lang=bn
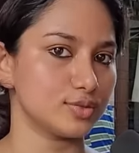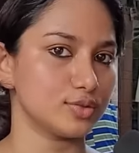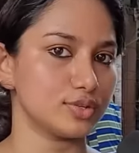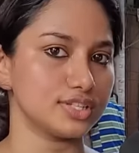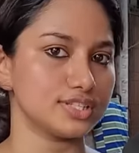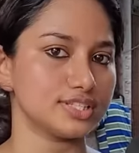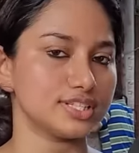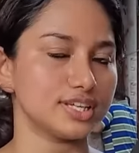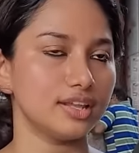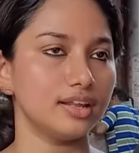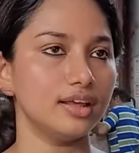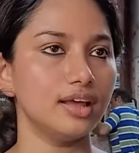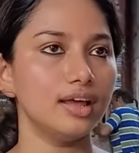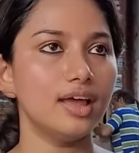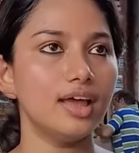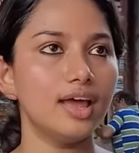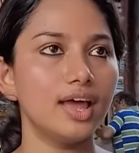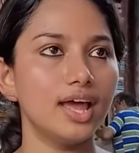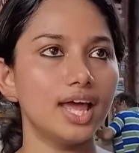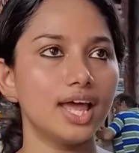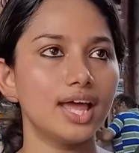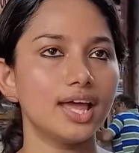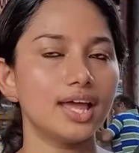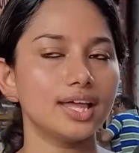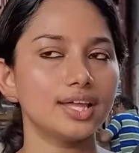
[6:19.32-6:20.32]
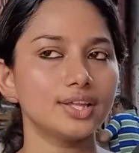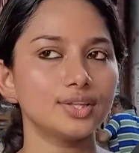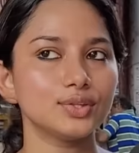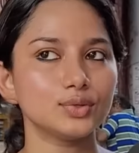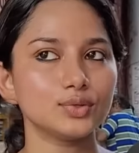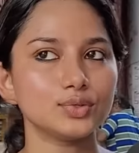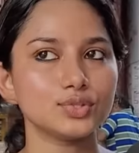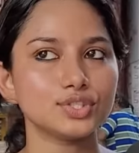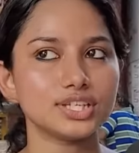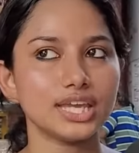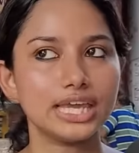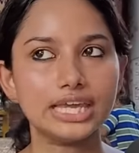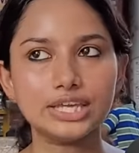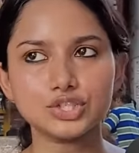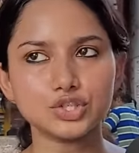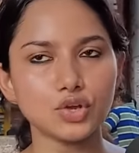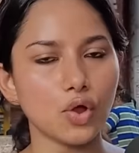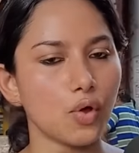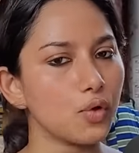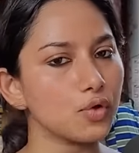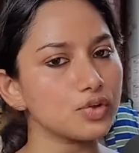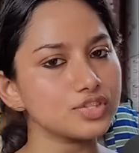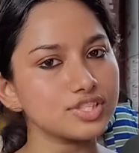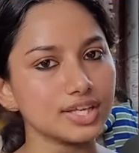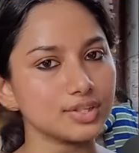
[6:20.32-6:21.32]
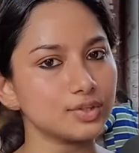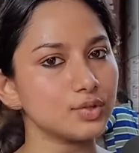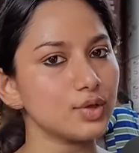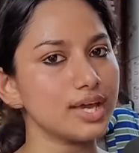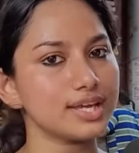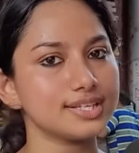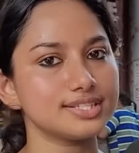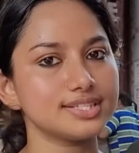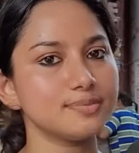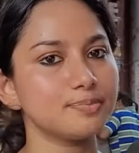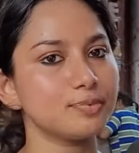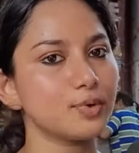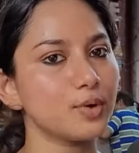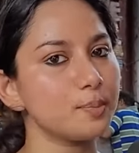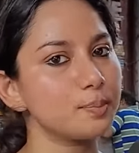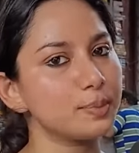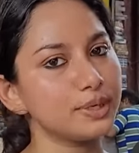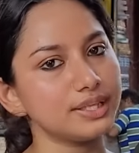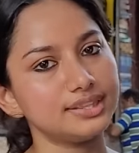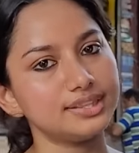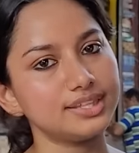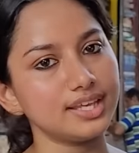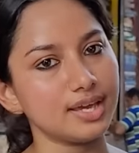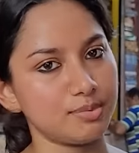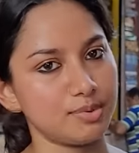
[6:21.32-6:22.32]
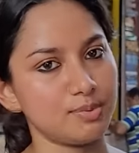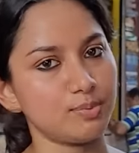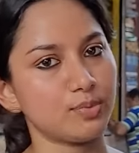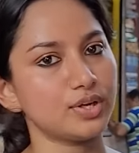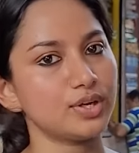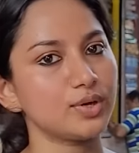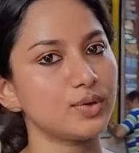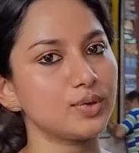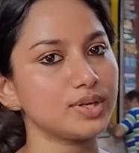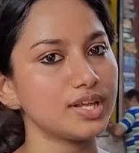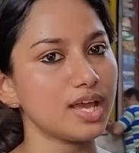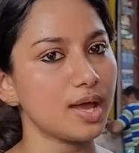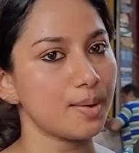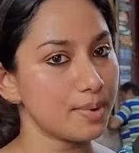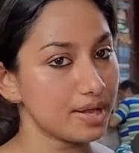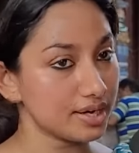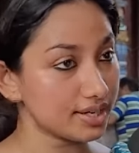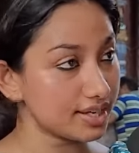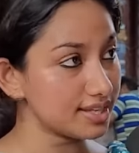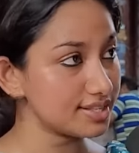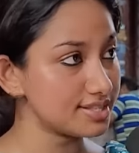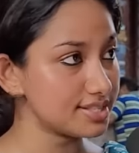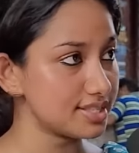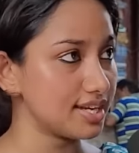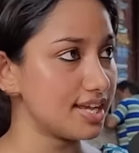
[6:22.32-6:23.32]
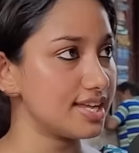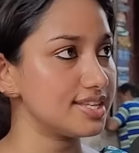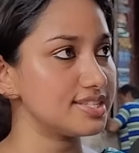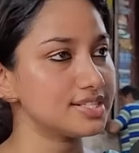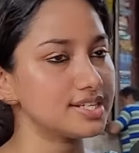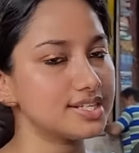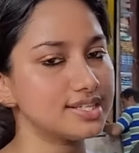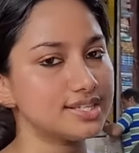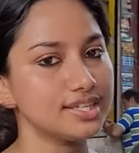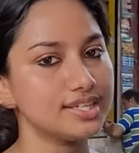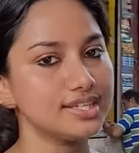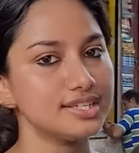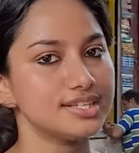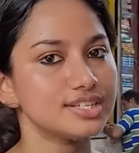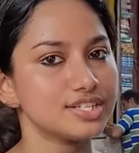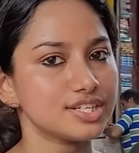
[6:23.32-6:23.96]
করেছে সেই সহজাত একটা প্রবৃত্তি আমি মনে করি আমার কাছে রাজনীতি